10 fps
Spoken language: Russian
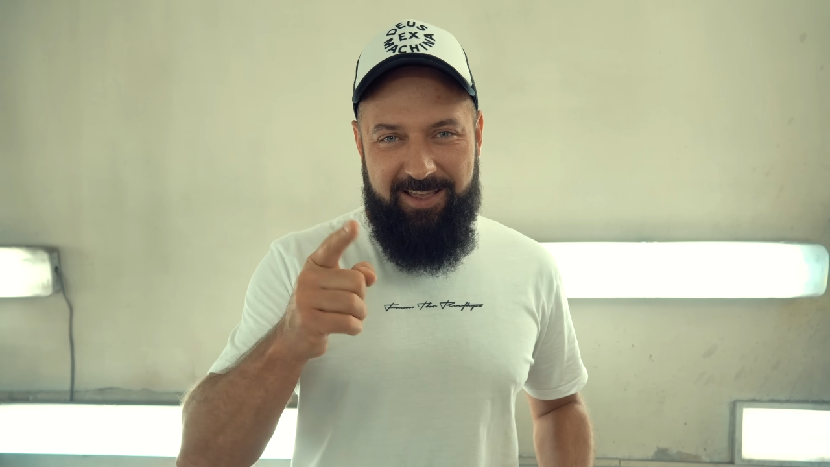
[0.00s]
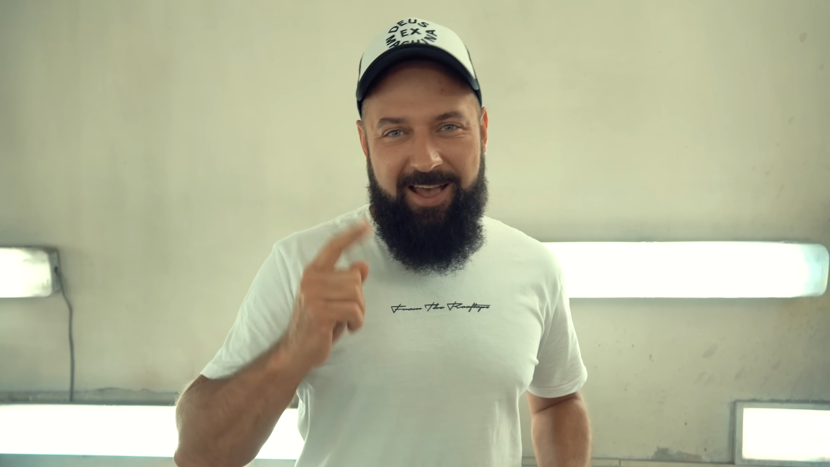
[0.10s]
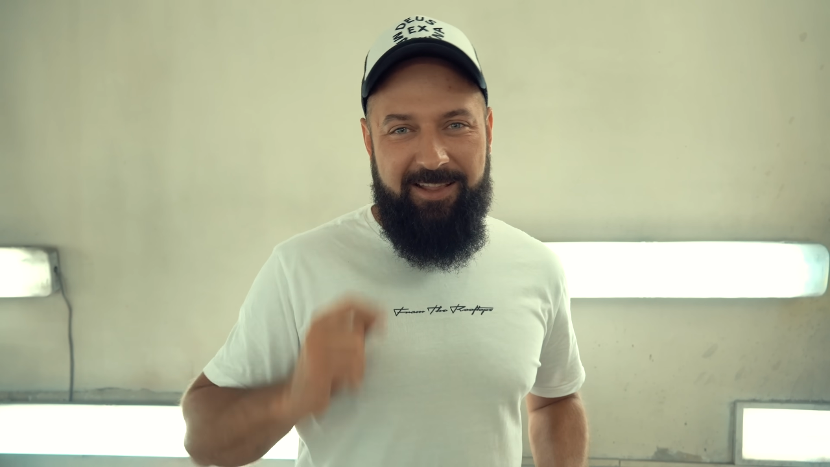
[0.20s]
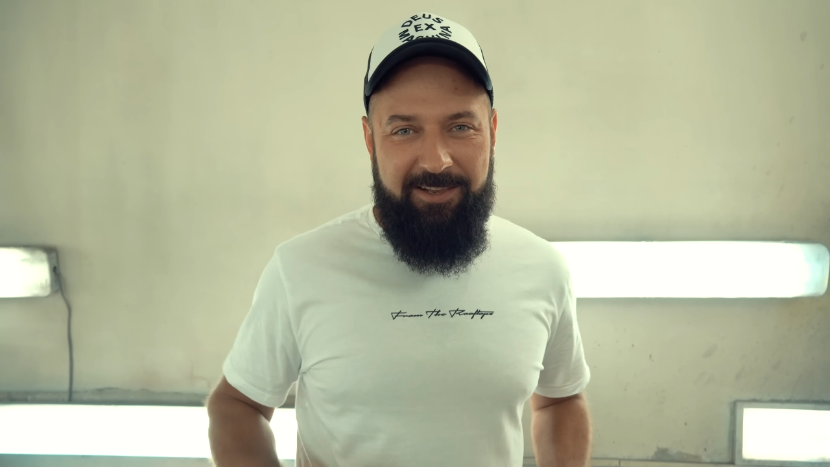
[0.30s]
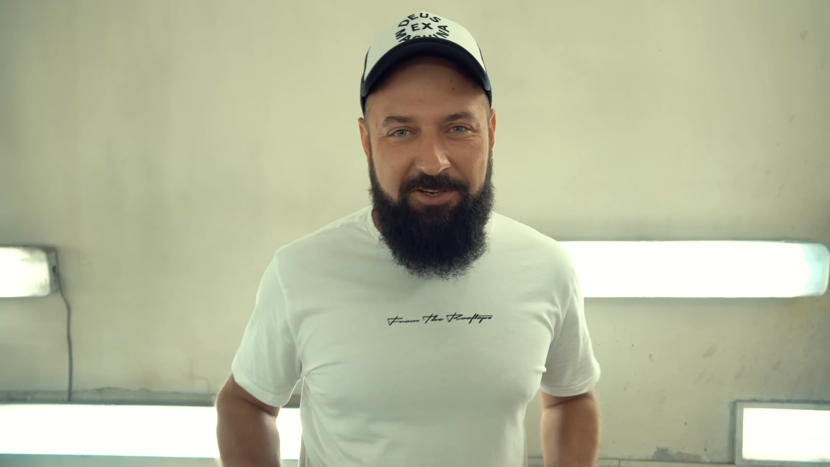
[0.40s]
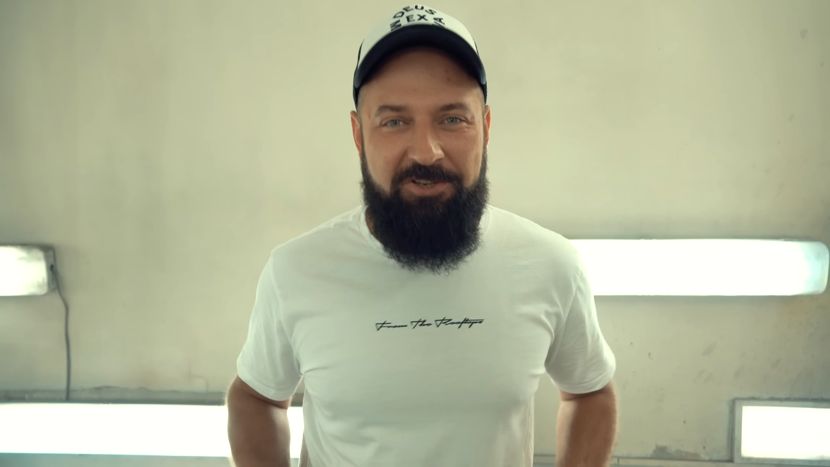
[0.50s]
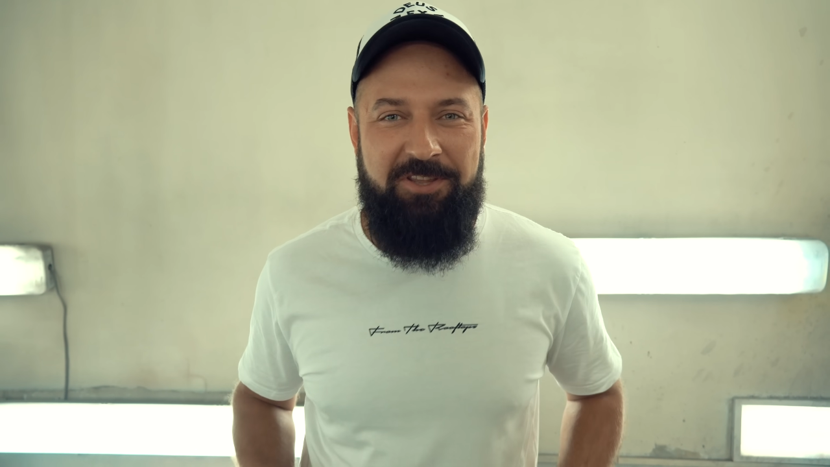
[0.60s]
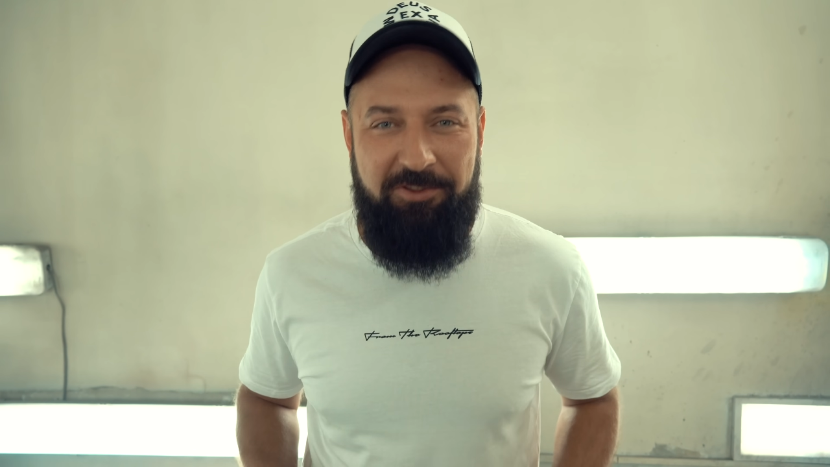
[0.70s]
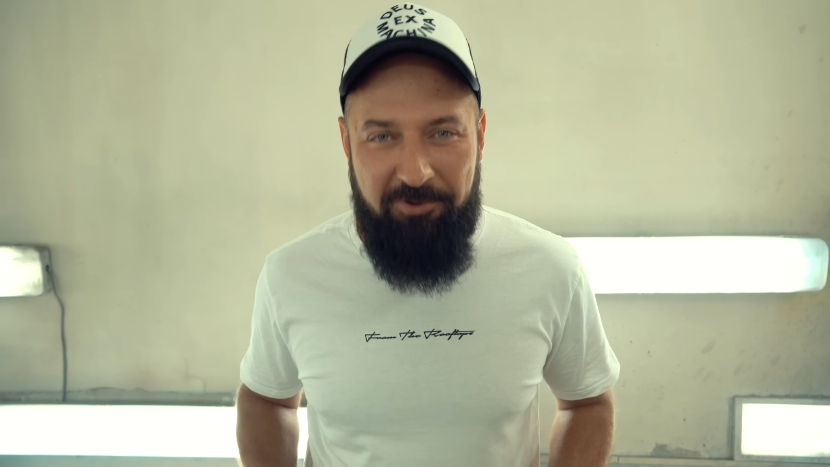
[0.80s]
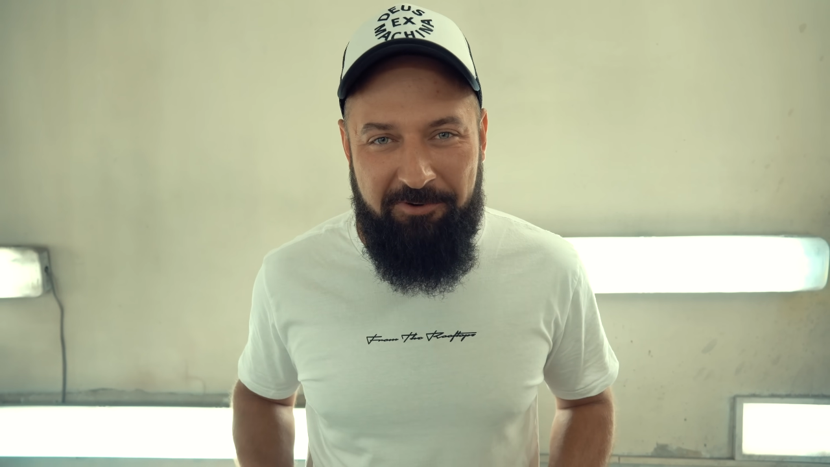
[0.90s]

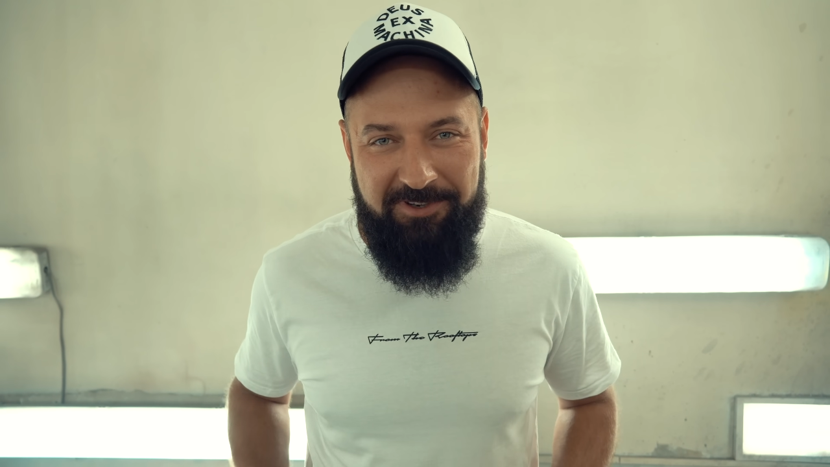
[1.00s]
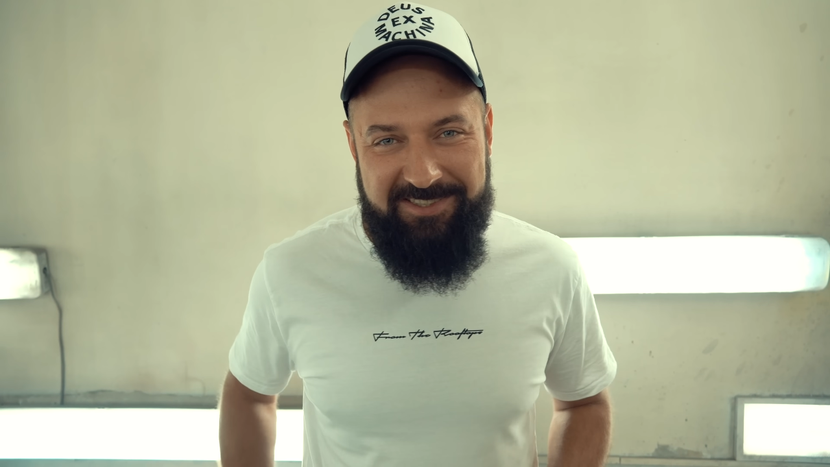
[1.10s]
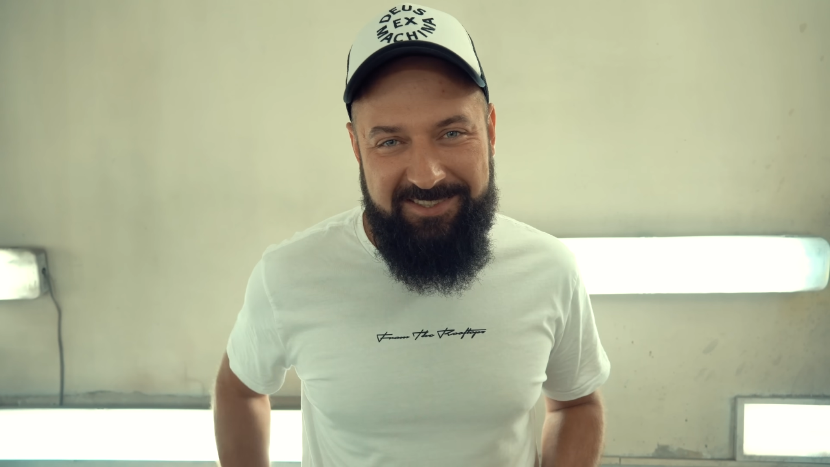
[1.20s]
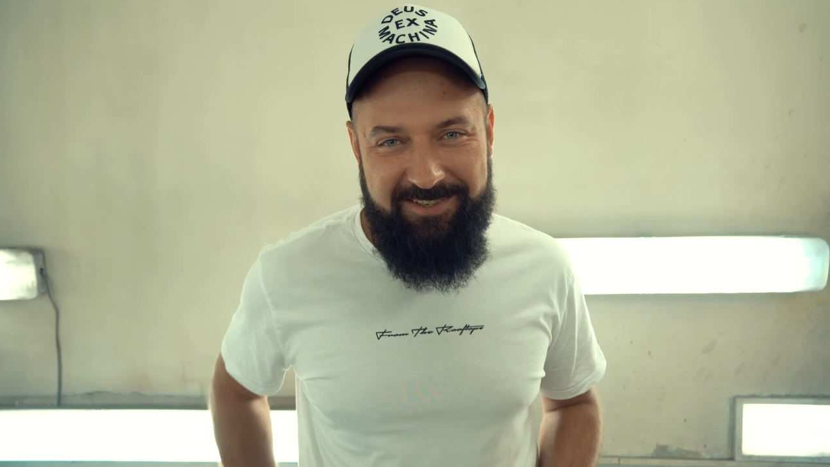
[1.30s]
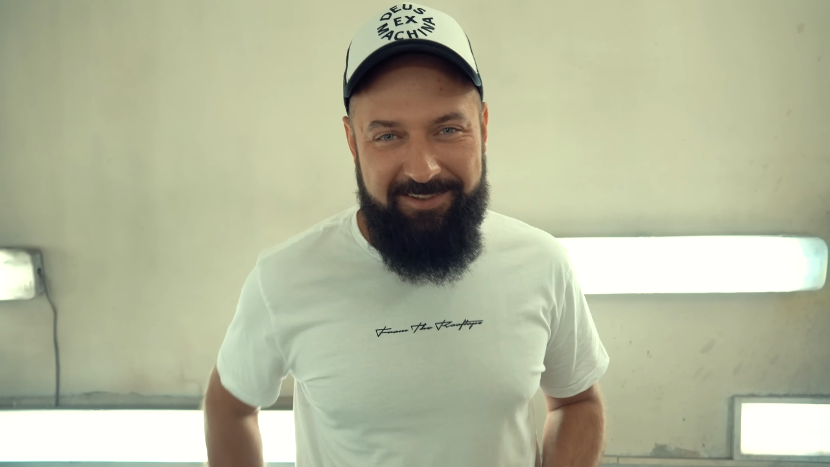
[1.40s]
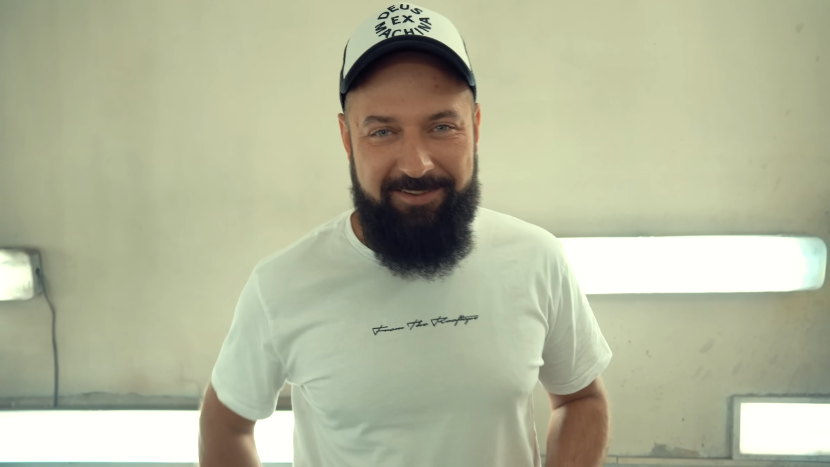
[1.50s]
отличная новость.